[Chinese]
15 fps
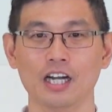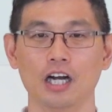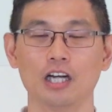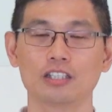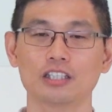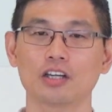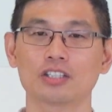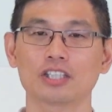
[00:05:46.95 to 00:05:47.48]
而
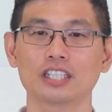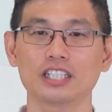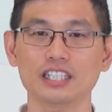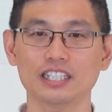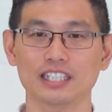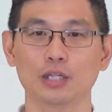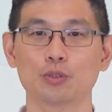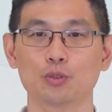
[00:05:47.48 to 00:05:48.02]
是要
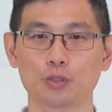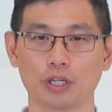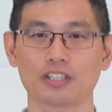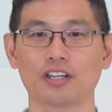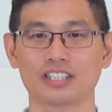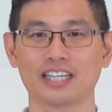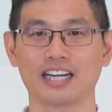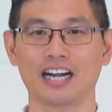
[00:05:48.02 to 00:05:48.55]
积极的去创
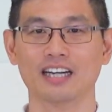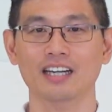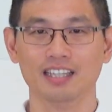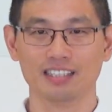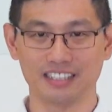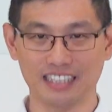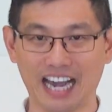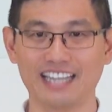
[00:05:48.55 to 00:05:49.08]
造健康
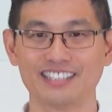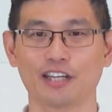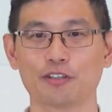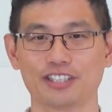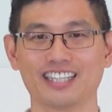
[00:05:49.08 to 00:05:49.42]
才叫。